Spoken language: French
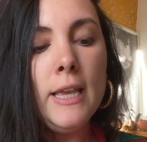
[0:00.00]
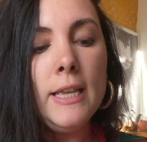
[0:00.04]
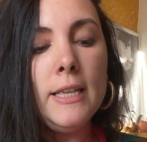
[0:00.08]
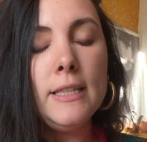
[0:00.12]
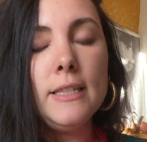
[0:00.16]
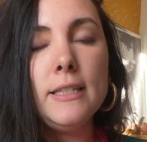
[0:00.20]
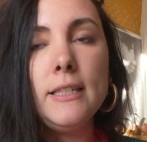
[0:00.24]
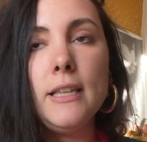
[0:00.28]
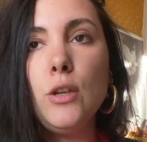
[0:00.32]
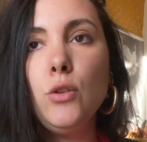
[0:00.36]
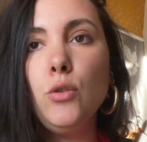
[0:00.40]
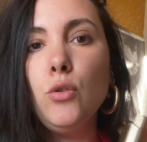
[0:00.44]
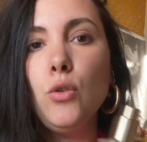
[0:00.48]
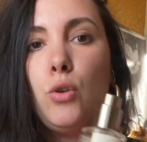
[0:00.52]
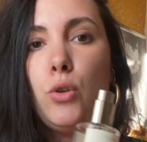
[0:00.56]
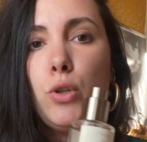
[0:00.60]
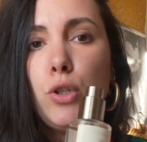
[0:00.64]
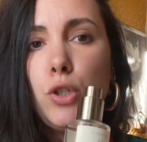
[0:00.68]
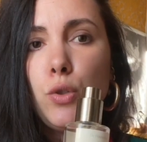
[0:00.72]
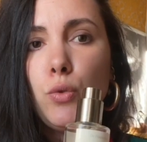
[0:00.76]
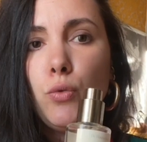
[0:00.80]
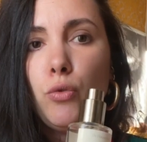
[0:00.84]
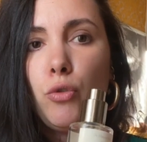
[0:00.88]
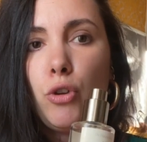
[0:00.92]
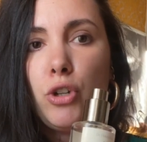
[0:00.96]
C'est une
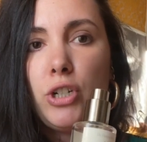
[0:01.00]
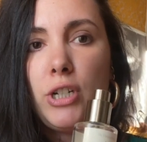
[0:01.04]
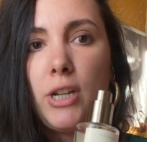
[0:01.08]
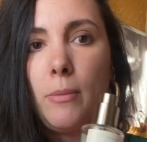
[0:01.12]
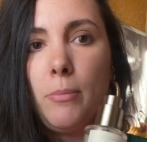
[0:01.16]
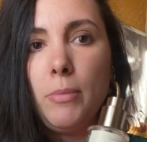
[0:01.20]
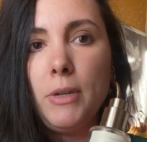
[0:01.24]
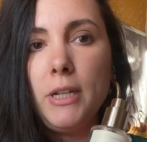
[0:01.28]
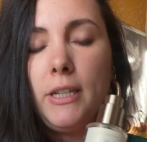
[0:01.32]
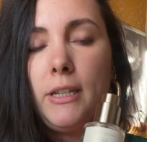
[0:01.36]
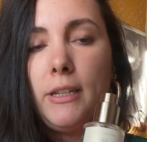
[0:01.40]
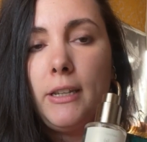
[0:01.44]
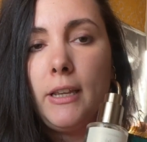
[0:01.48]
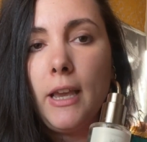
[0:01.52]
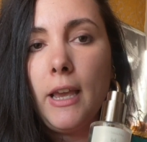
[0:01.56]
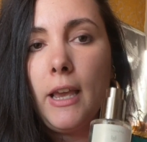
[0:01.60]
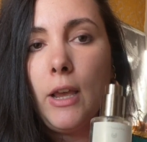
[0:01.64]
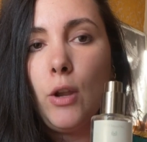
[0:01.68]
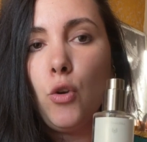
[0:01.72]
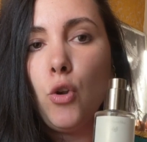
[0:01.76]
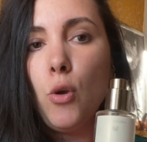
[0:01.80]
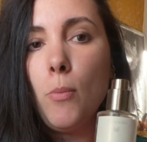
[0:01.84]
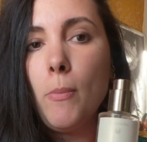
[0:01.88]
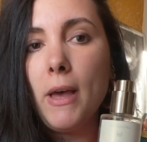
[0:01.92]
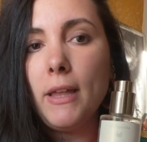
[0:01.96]
lotion que j'appliquais
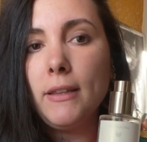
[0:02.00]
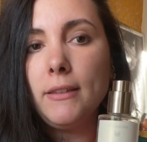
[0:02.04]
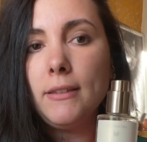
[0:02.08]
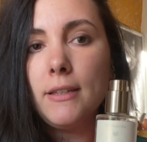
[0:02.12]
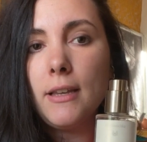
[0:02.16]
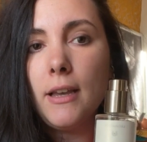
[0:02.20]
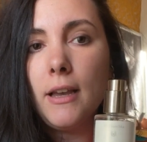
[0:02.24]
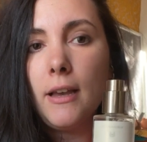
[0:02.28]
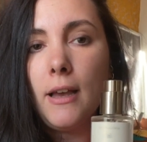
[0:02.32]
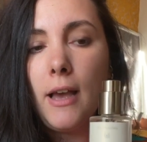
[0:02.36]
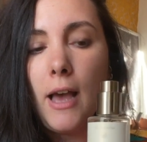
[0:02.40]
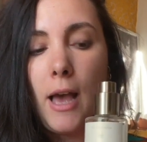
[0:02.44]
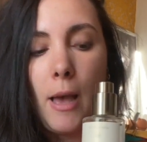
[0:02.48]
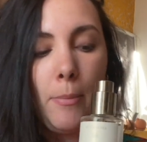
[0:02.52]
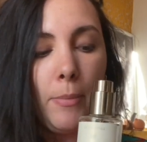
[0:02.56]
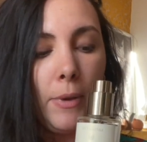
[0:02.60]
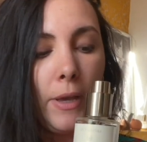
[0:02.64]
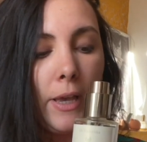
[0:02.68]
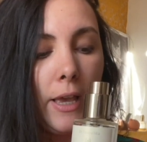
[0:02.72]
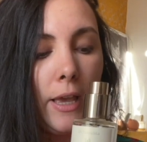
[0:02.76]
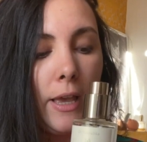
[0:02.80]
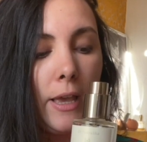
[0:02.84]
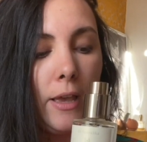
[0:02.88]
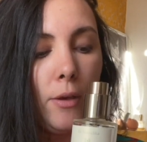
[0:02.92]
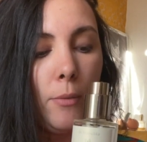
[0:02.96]
le matin
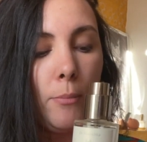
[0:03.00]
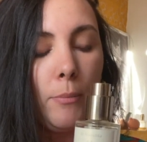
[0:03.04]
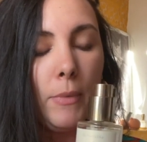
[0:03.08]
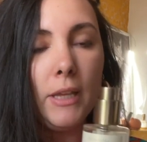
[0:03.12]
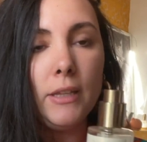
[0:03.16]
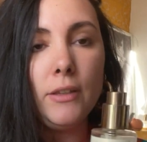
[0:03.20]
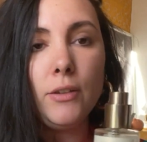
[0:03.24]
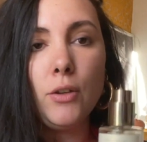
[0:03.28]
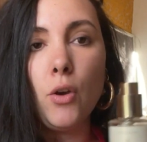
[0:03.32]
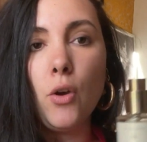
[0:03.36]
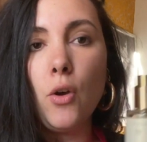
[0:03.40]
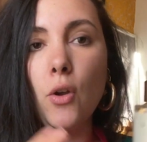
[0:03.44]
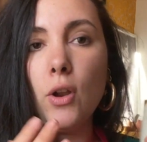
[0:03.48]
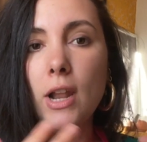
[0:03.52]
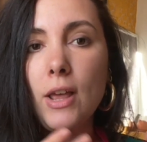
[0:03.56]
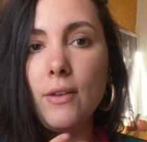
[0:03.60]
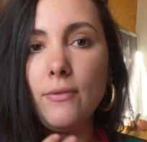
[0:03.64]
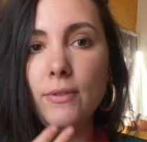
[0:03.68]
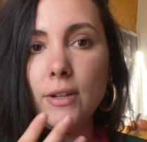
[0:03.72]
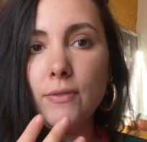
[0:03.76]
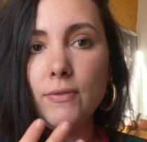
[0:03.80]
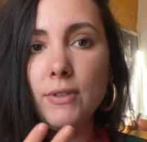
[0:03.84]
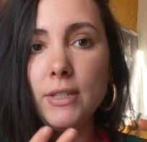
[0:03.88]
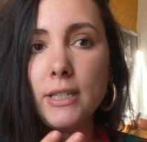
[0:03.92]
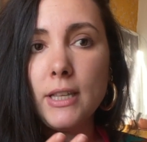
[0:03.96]
après m'être euh,
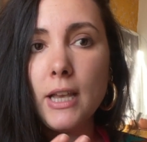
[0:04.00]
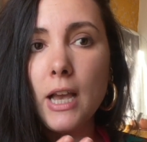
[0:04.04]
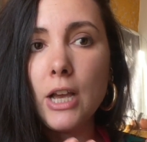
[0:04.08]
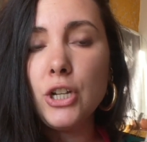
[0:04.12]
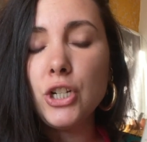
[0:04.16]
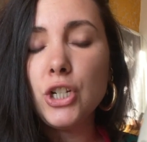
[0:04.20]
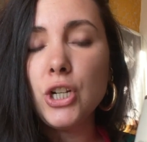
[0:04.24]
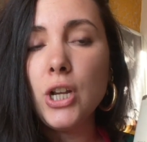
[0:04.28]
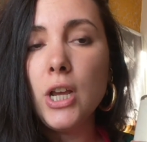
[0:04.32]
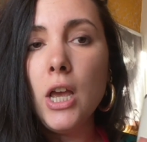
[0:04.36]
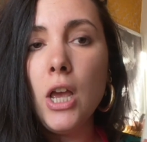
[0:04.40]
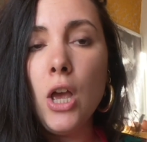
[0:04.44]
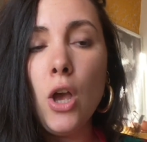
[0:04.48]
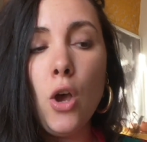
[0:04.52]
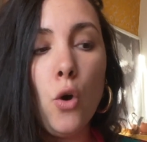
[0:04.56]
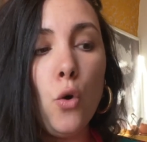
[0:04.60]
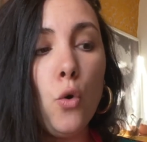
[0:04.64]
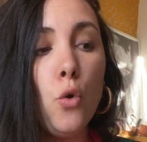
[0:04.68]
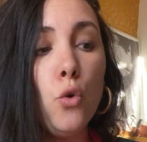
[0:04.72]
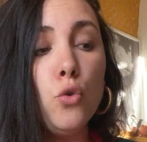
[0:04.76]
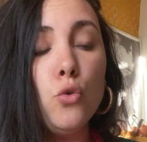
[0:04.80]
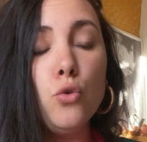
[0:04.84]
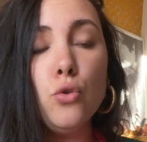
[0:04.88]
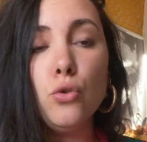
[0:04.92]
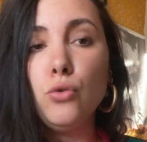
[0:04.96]
lavé le visage,
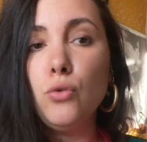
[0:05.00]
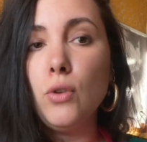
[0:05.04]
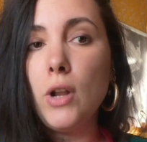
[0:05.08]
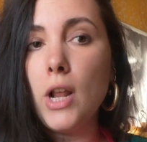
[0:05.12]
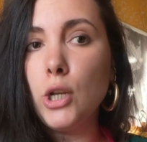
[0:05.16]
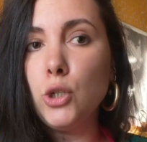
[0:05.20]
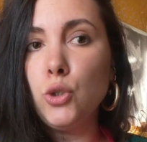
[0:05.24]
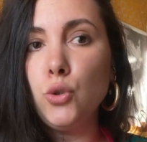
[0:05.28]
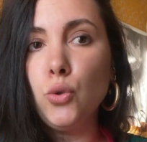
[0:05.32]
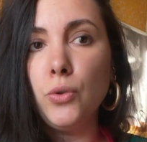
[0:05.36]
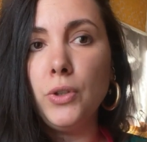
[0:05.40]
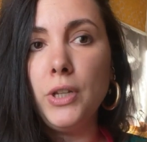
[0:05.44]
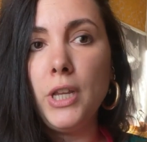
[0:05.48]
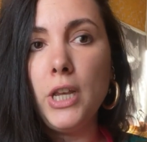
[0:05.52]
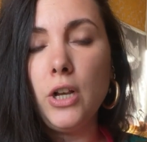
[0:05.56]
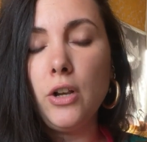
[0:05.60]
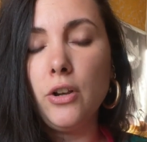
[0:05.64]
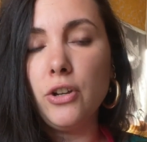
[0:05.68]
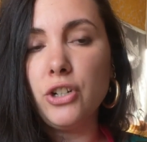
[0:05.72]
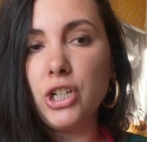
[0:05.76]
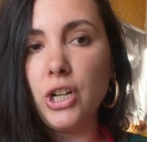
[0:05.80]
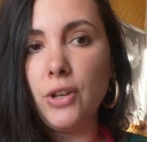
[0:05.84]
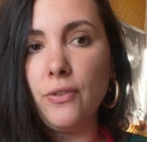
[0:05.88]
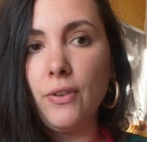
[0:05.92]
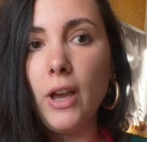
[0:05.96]
au cours de la journée
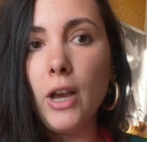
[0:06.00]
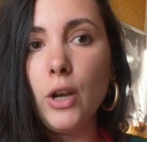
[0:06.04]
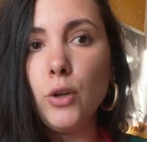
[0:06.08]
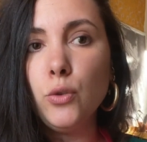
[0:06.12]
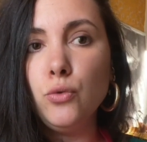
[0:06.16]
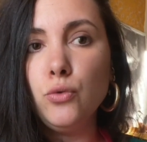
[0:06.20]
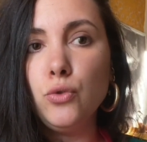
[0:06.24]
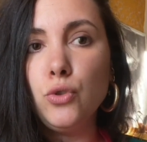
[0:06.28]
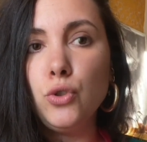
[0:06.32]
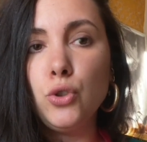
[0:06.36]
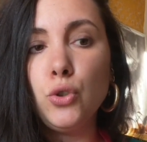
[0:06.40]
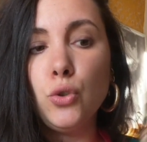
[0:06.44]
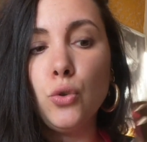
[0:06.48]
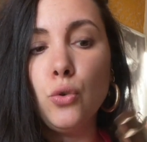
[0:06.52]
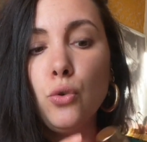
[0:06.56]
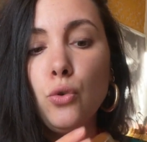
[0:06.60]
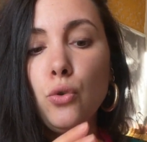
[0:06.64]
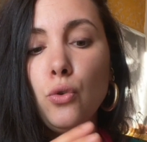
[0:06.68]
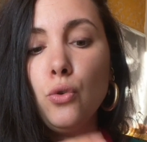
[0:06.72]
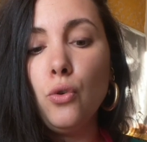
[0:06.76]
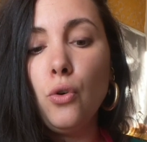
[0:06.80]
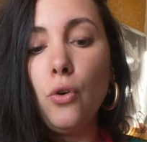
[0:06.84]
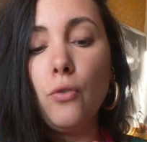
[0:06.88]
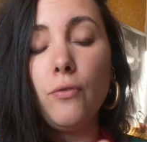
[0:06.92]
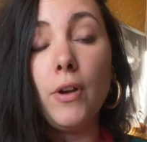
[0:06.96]
quand j'avais un coup de
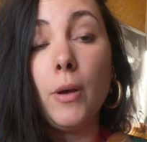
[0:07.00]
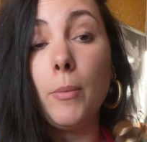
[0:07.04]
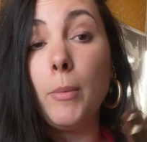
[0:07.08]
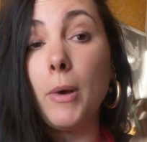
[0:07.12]
chaud. Enfin